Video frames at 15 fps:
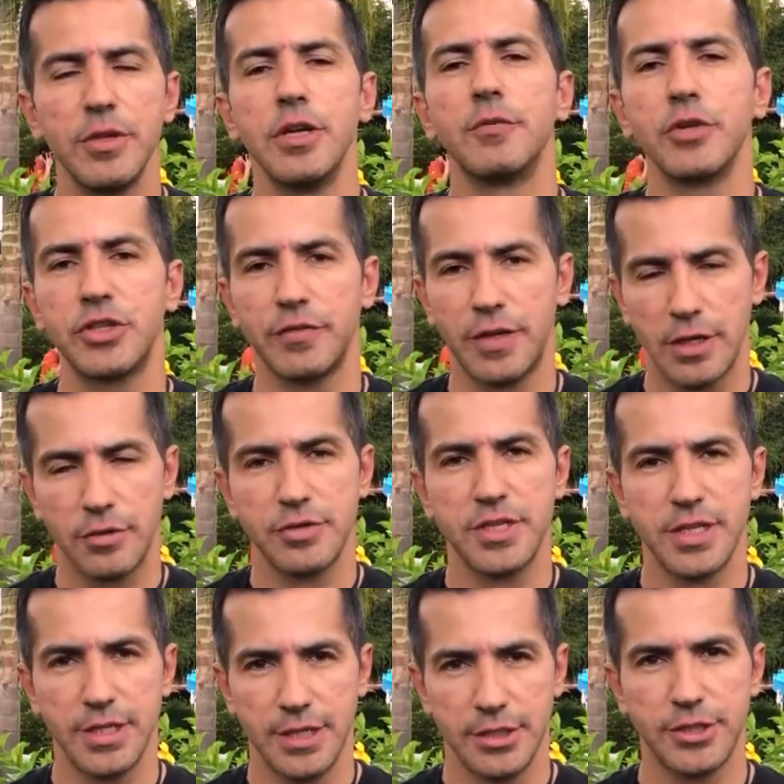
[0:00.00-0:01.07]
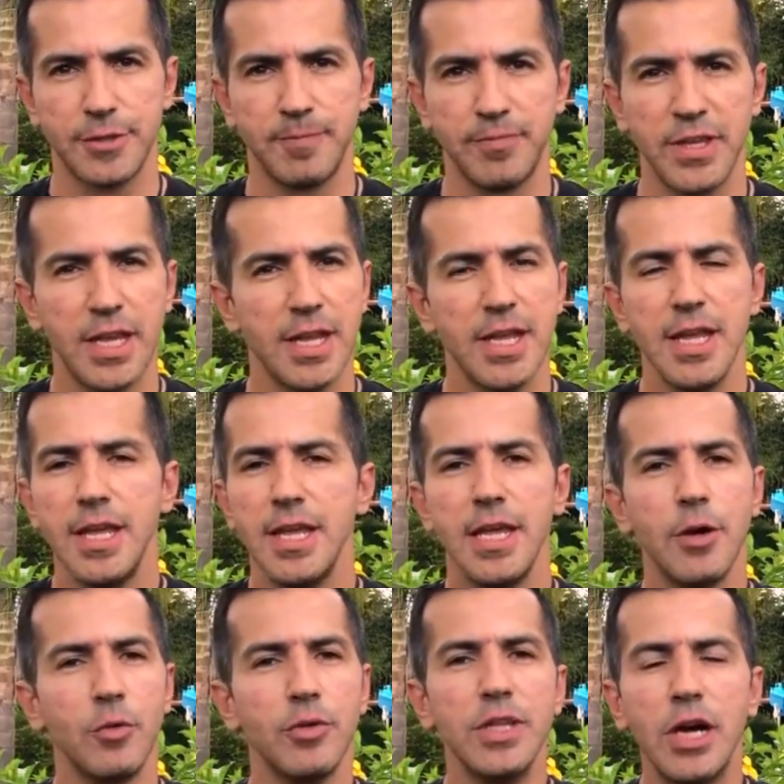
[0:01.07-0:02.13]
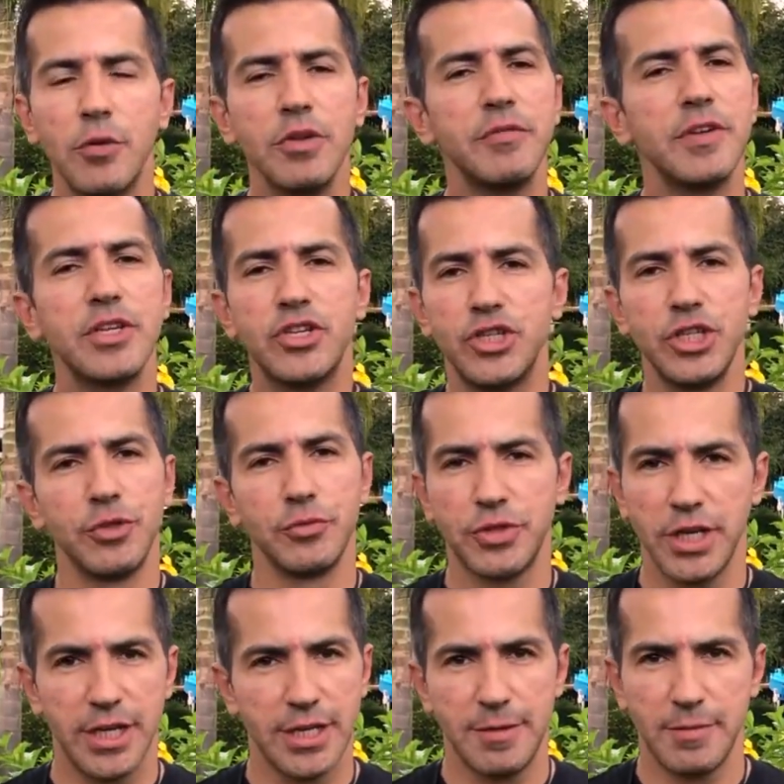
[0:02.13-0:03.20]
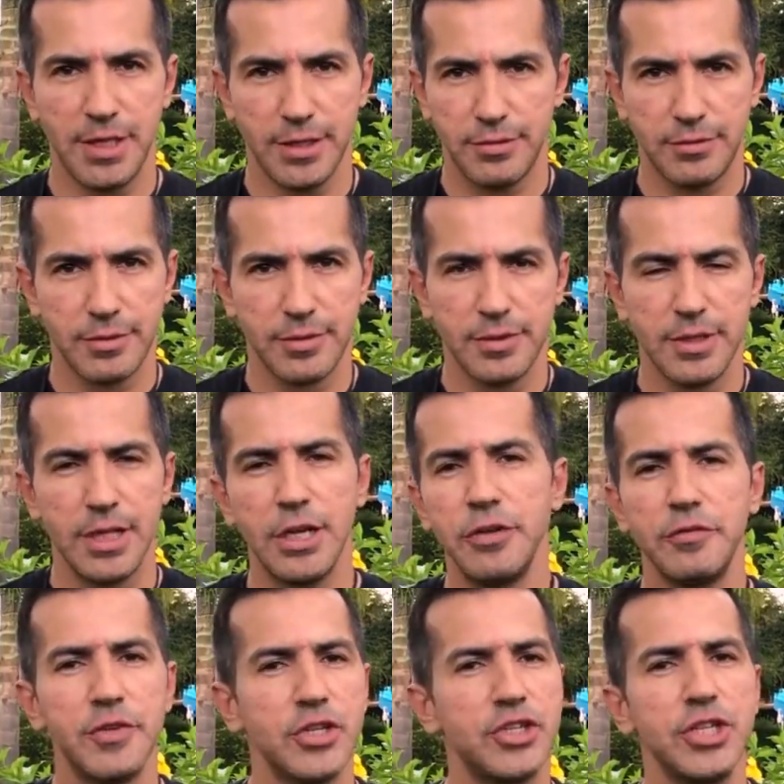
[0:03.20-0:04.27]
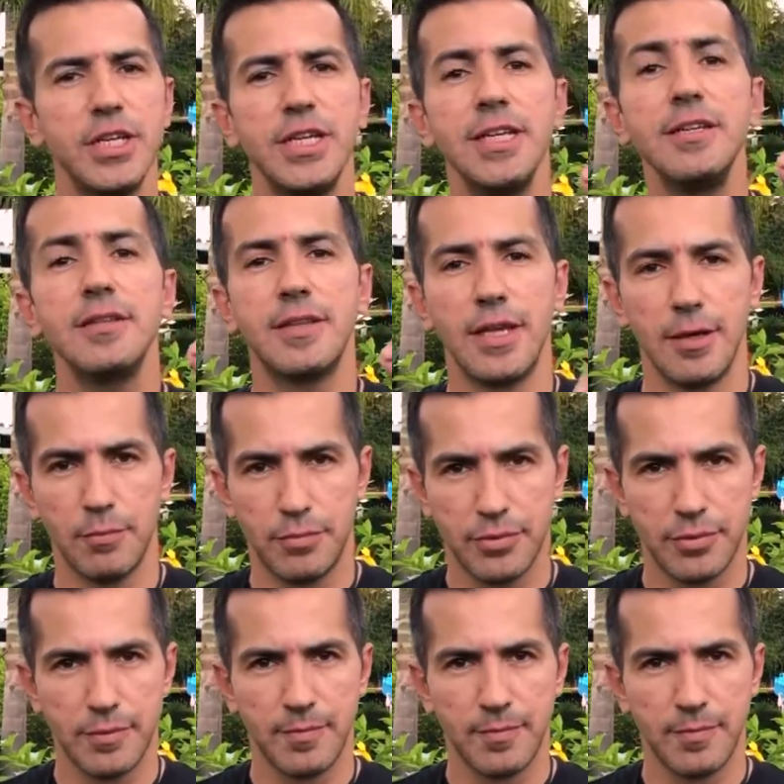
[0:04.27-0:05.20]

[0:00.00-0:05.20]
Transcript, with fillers: E eu vou te falar o seguinte: eu não investi num treinamento, eu investi em tempo.